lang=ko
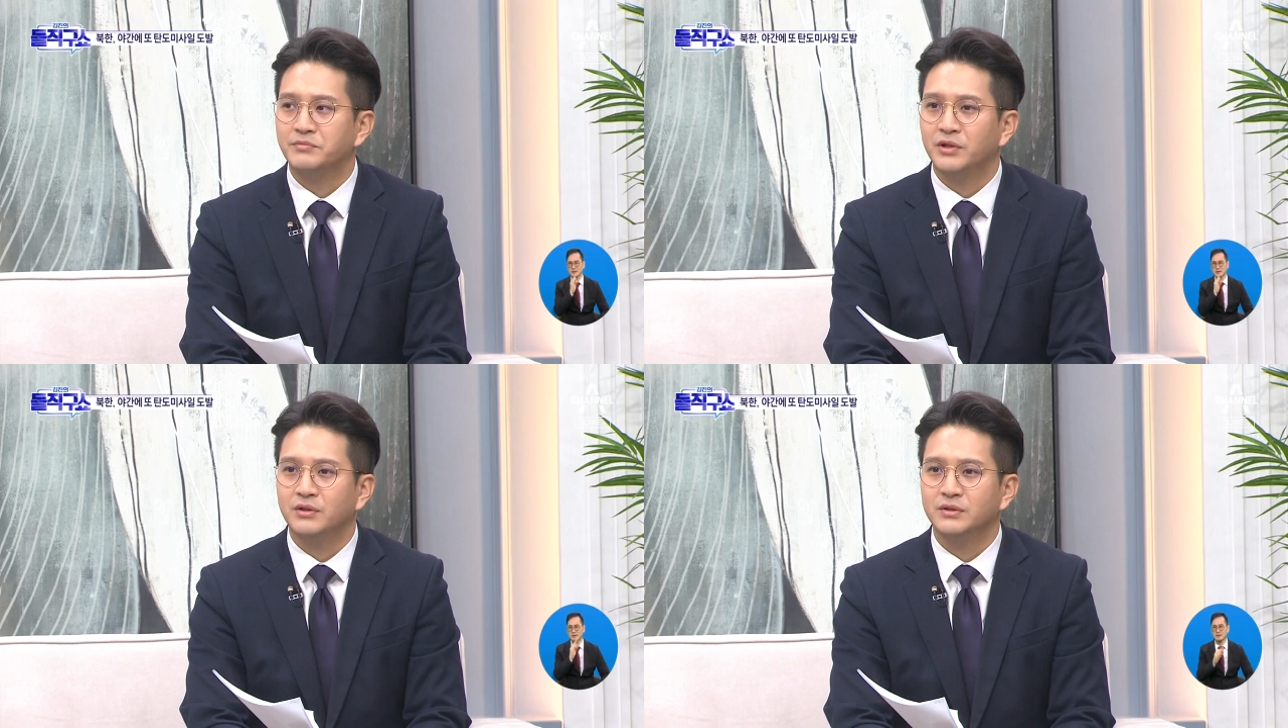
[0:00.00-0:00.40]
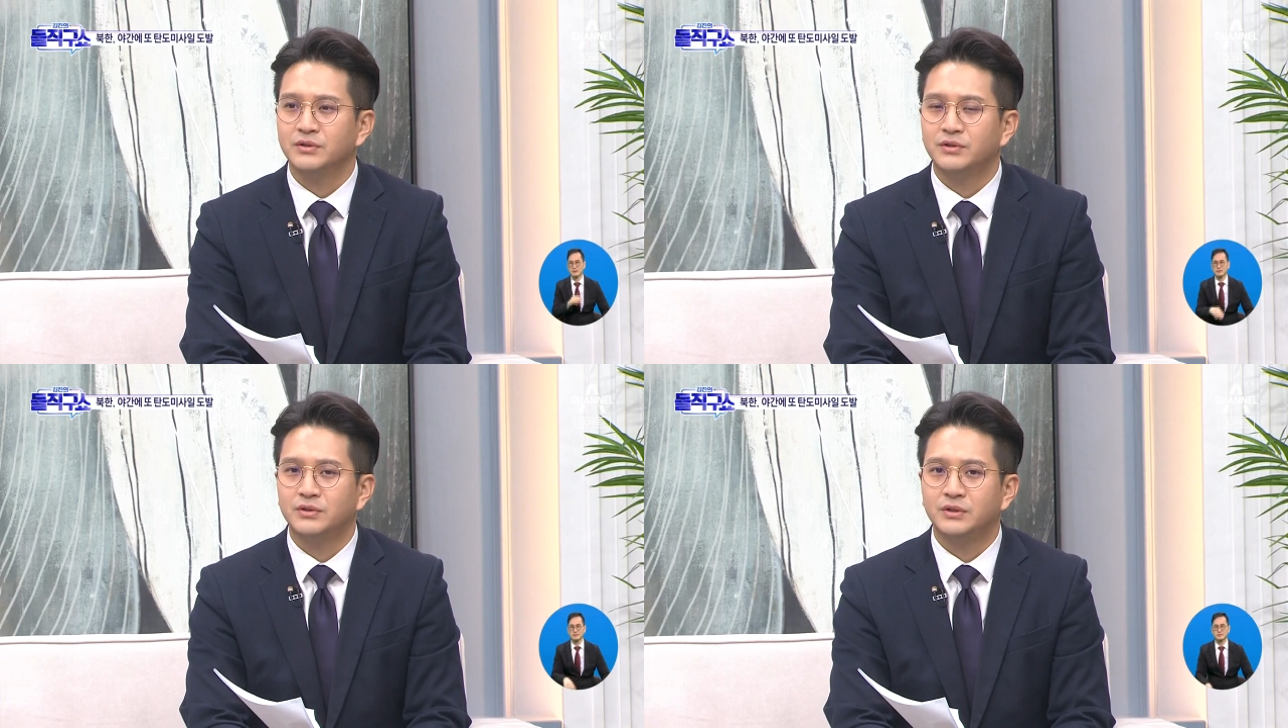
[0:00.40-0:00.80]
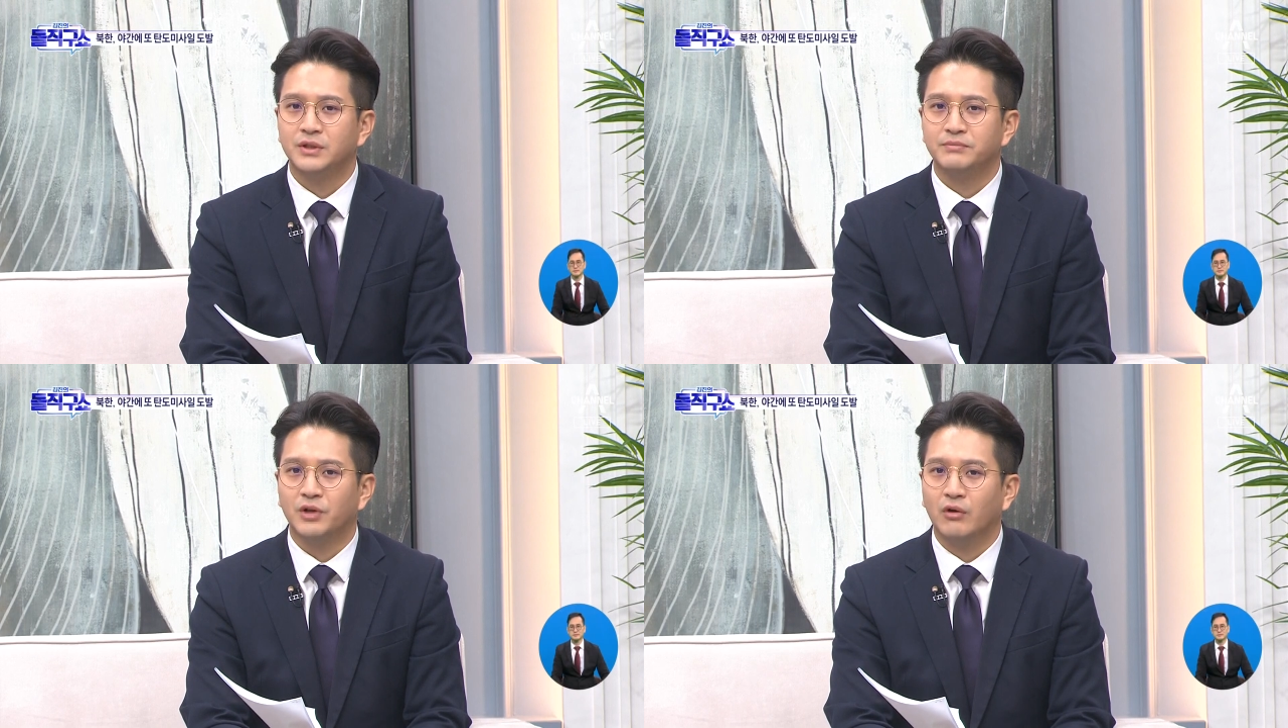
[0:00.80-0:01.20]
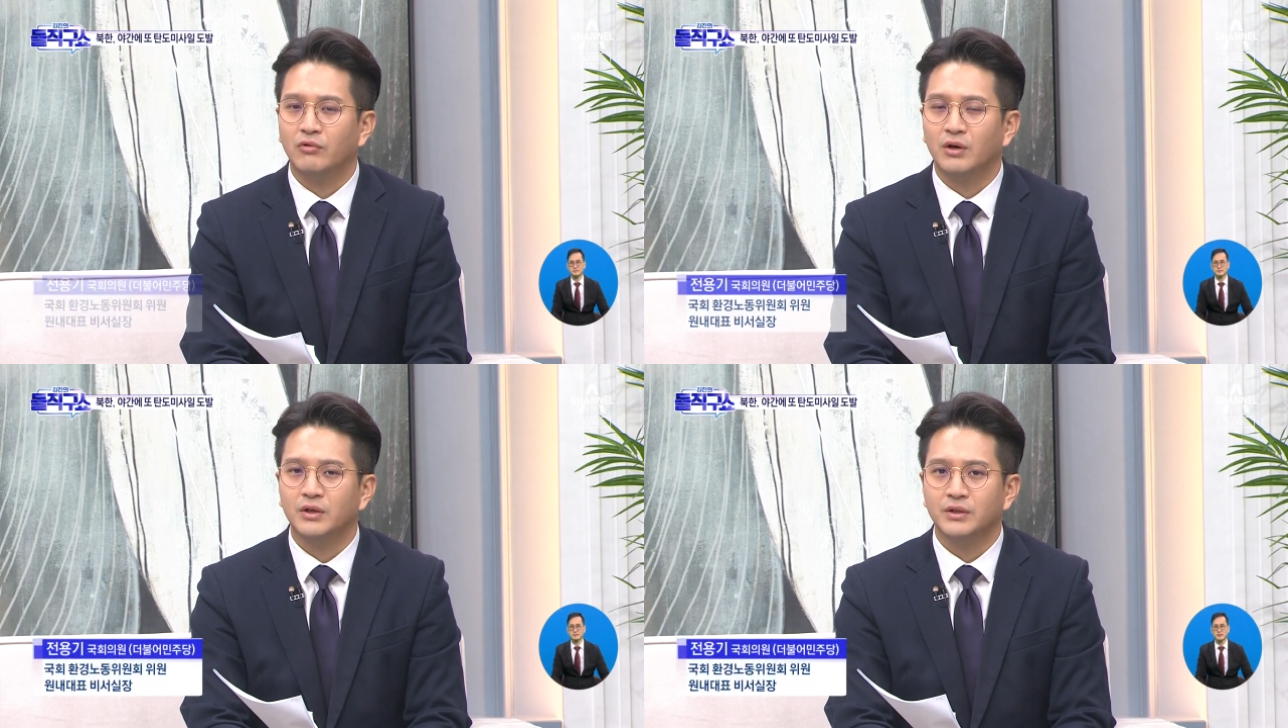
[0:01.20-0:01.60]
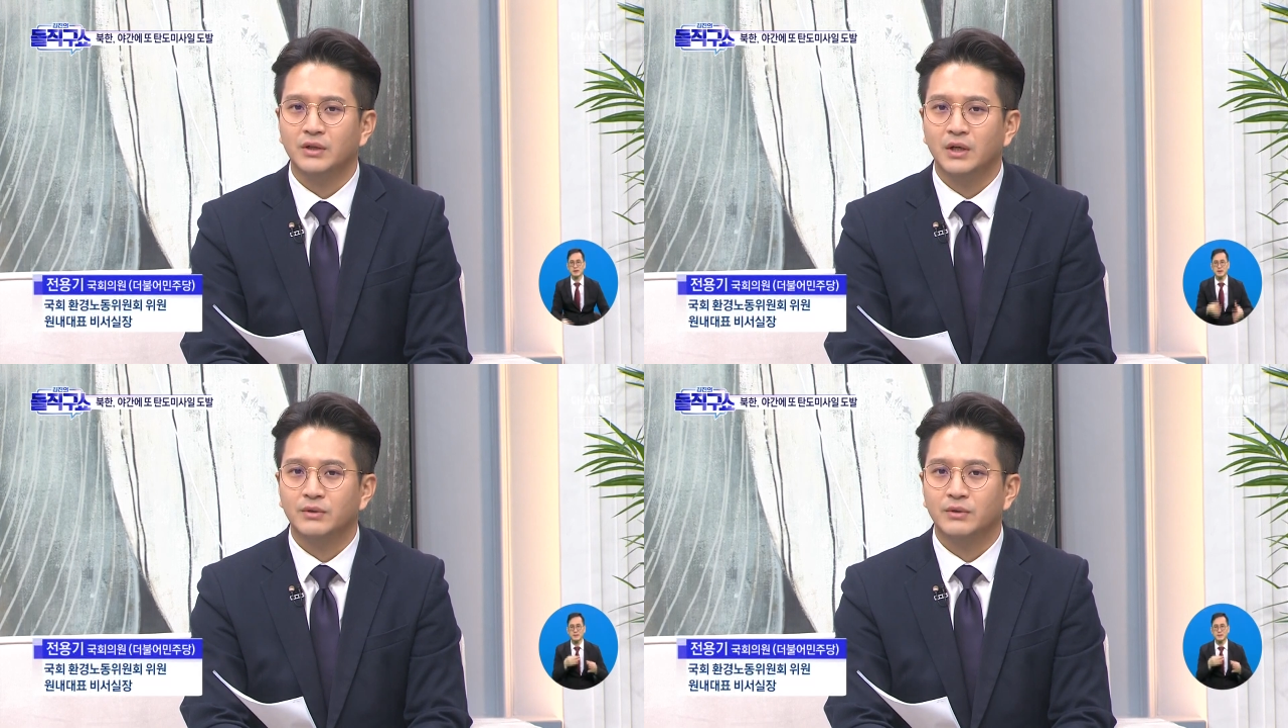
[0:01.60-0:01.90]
김정은 지금 정권은